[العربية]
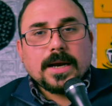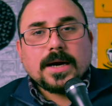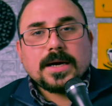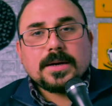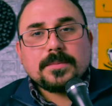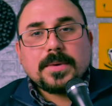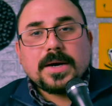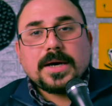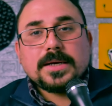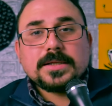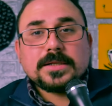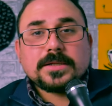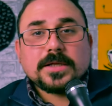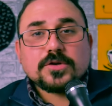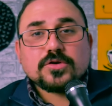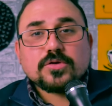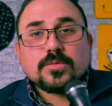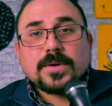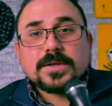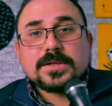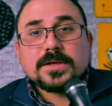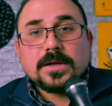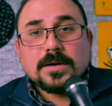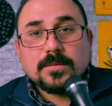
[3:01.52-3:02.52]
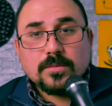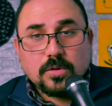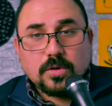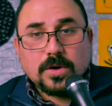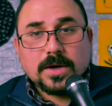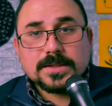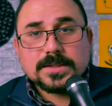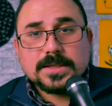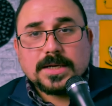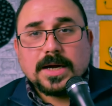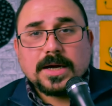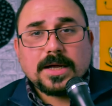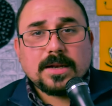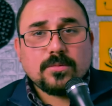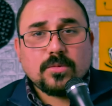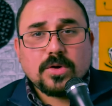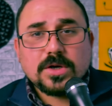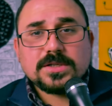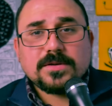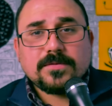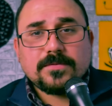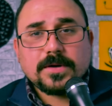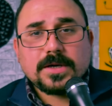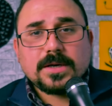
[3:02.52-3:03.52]
انا ما عندي تجربه الموازي، لكن
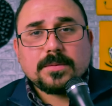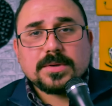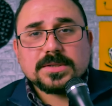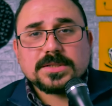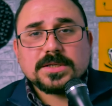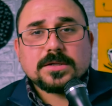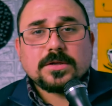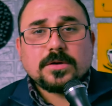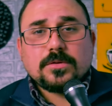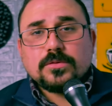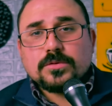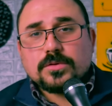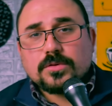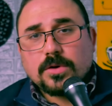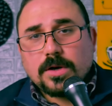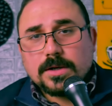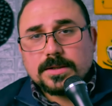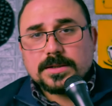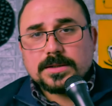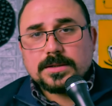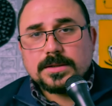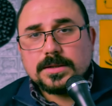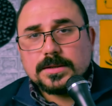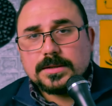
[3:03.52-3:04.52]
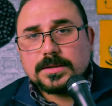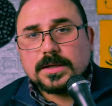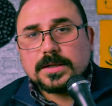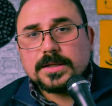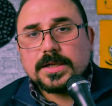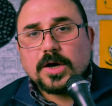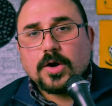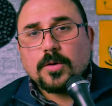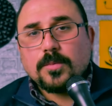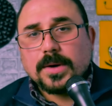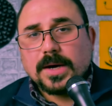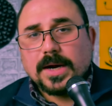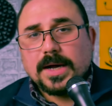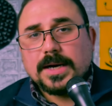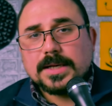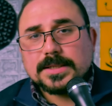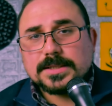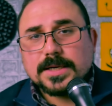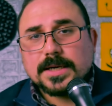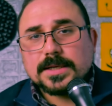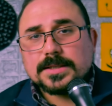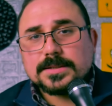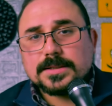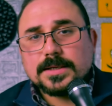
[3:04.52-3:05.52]
الموازي فكره بسيطه انه تروح انت تداوم مرحله
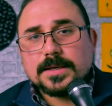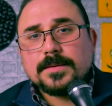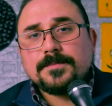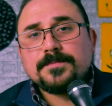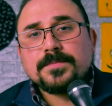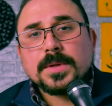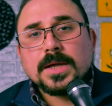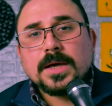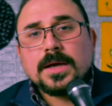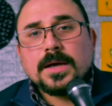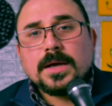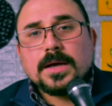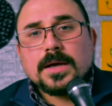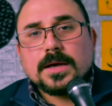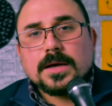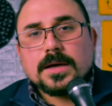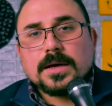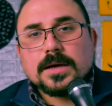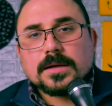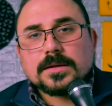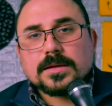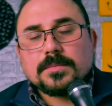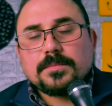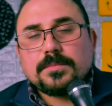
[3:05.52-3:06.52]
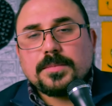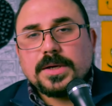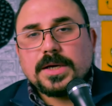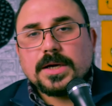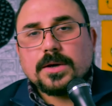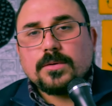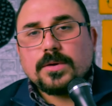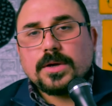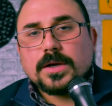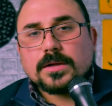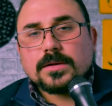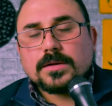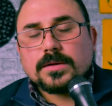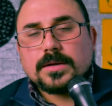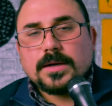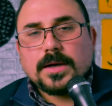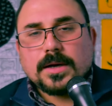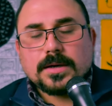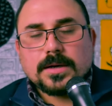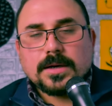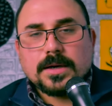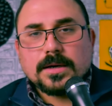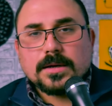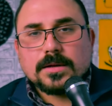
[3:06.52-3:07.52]
سادسه آه، طبيه وهي
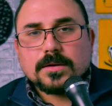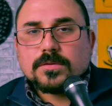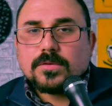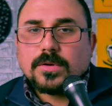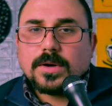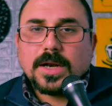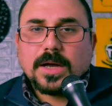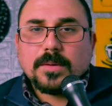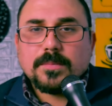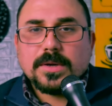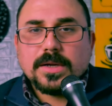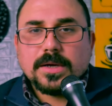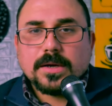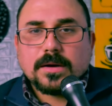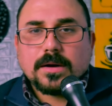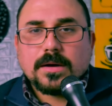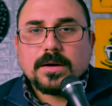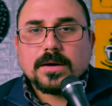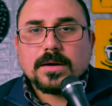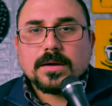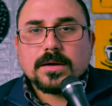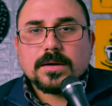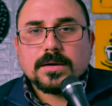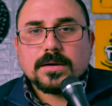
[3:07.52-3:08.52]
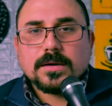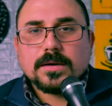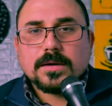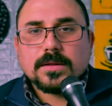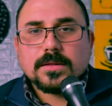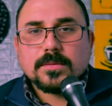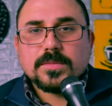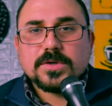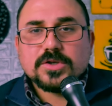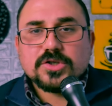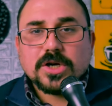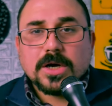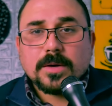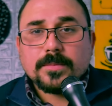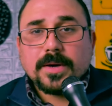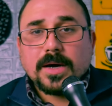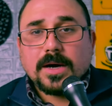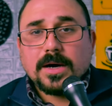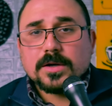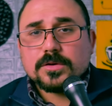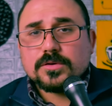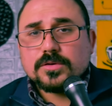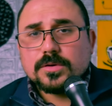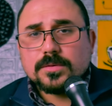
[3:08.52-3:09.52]
يعني طلاب العراق آه، ضمن
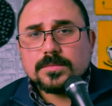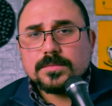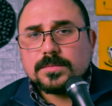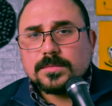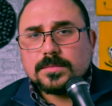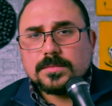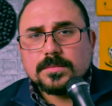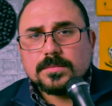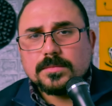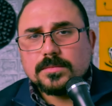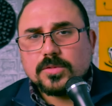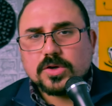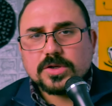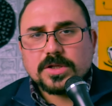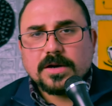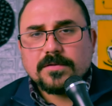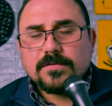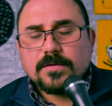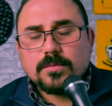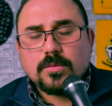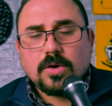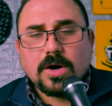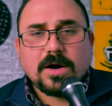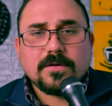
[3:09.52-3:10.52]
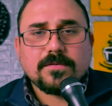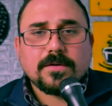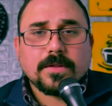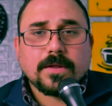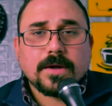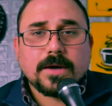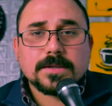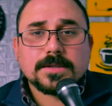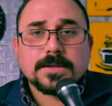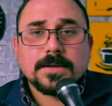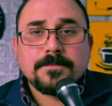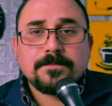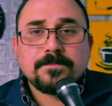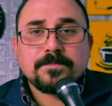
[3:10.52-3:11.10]
جامعاتهم مختلف المحافظات